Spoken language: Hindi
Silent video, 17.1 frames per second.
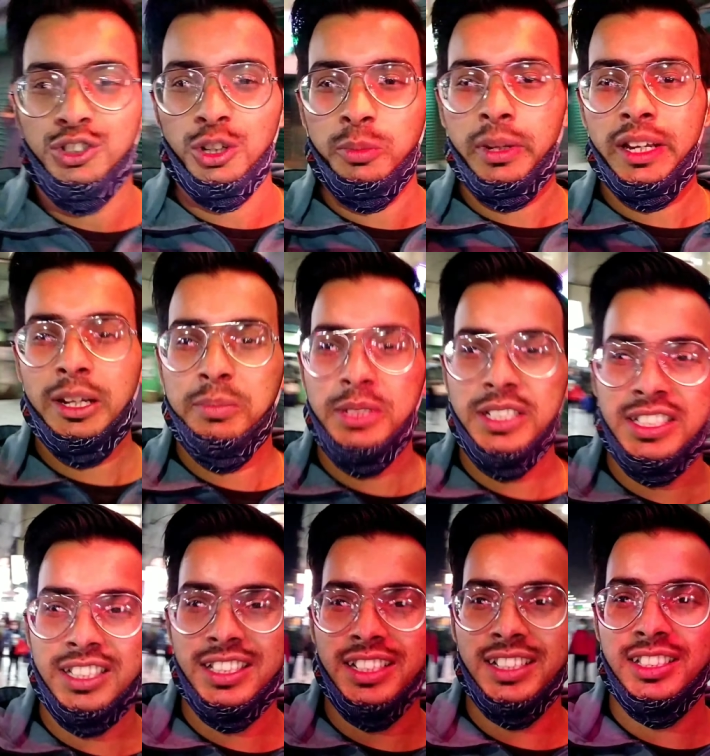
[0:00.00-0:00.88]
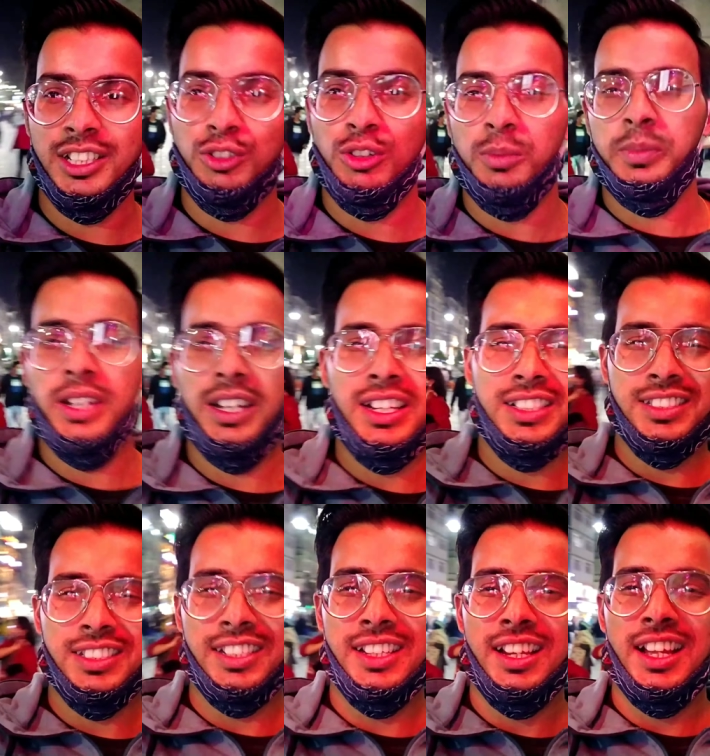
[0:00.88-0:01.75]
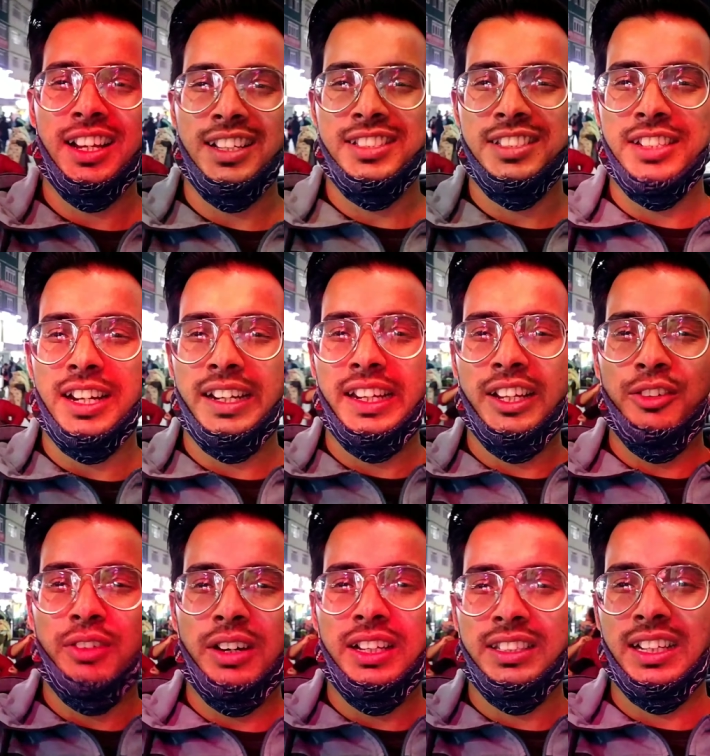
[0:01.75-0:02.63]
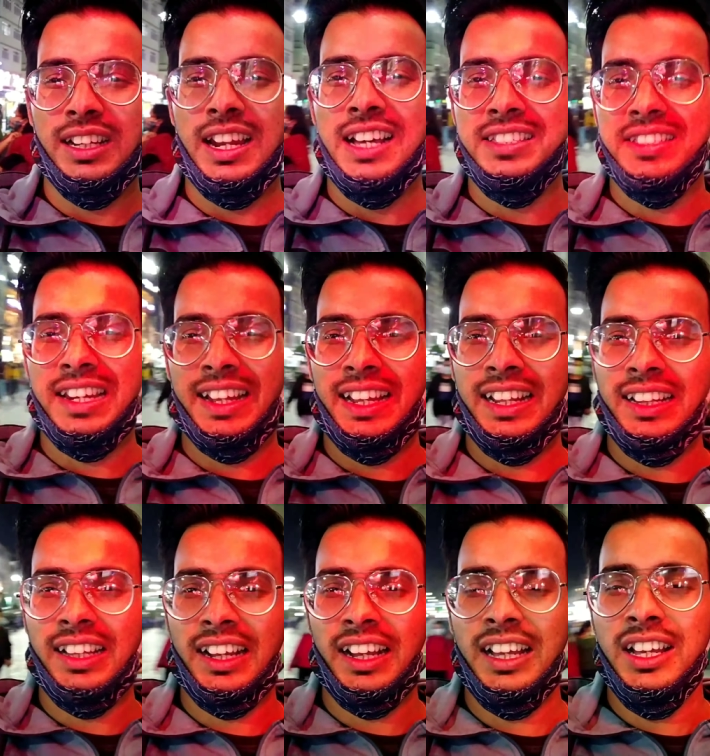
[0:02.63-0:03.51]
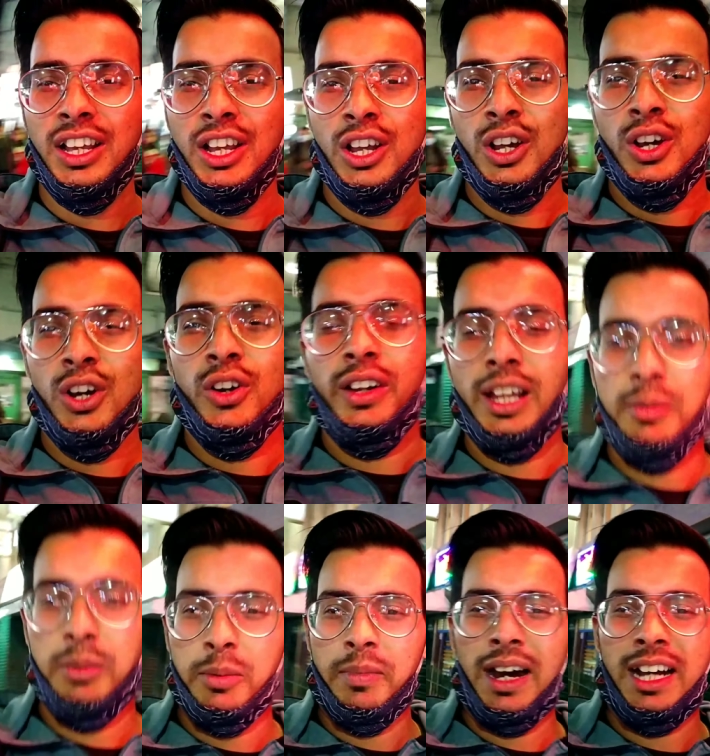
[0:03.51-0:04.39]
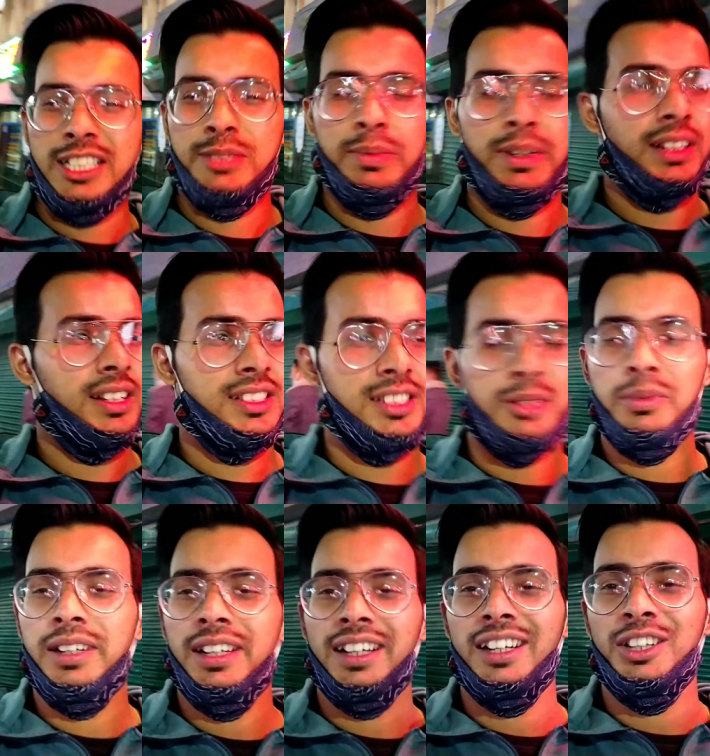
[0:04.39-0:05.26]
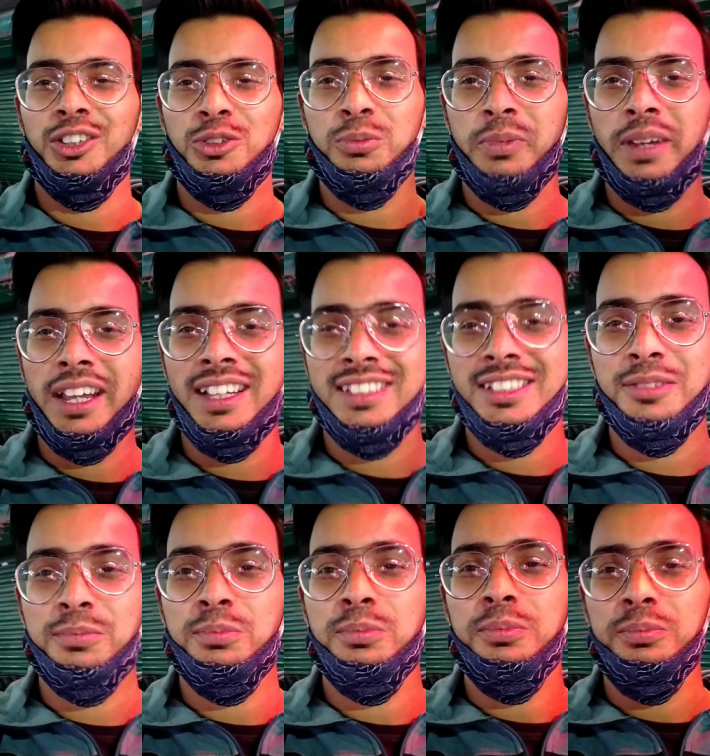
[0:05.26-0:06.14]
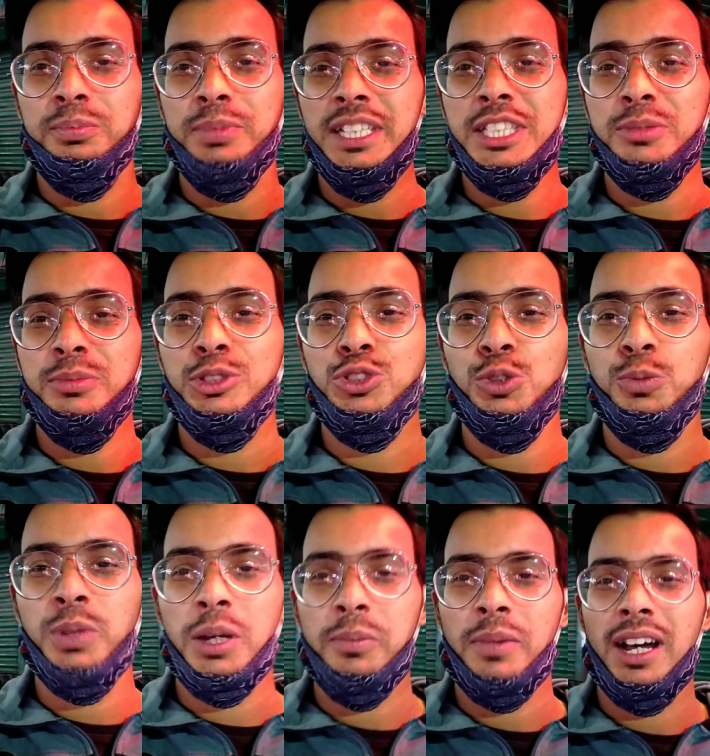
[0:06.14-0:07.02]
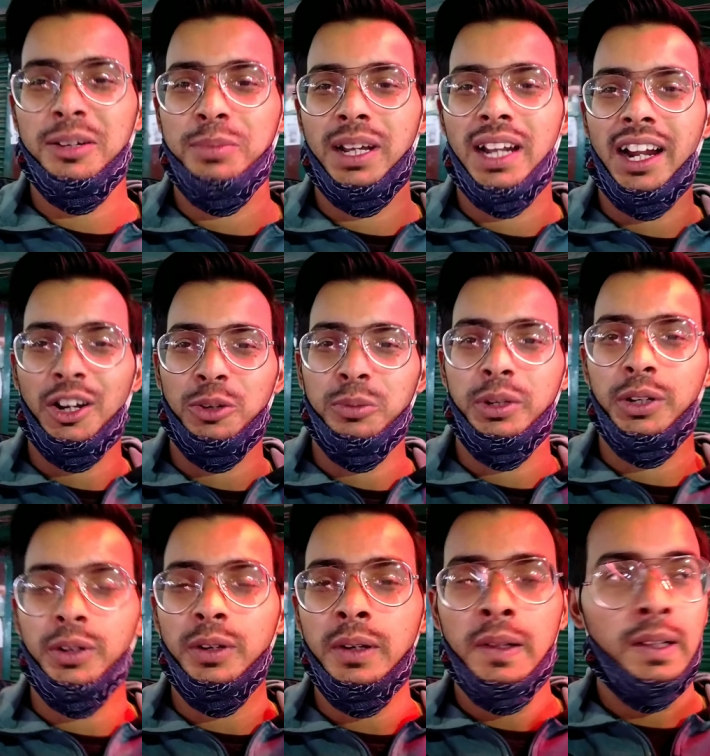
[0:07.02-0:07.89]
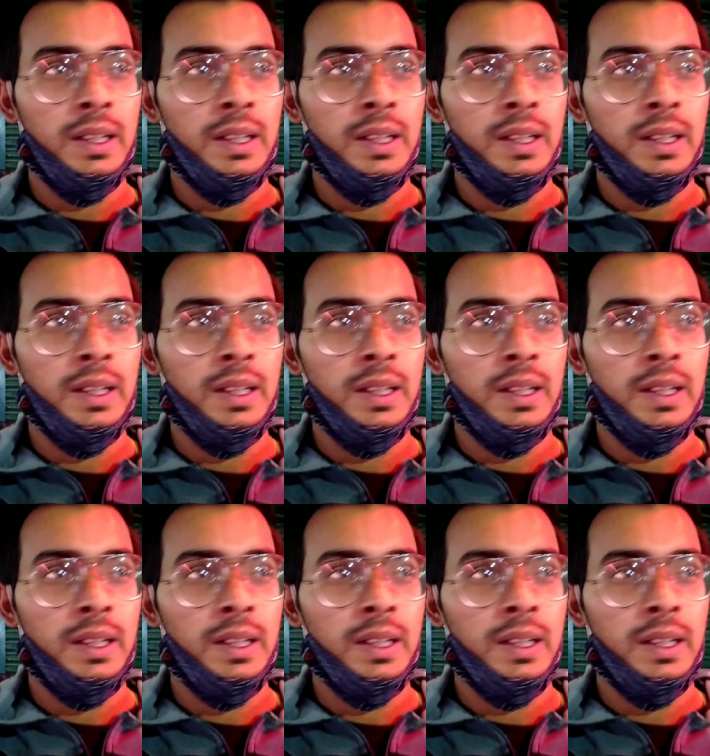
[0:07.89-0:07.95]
जो मेरे पीछे देख सकते हो आप यहाँ से लाके स्टार्टिंग वहाँ तक लास्ट तक एंड तक है और यहाँ पर मास्क पहन के सभी रख रहे तो मैं इसे बीच में छुप के बना रहा हूँ वीडियो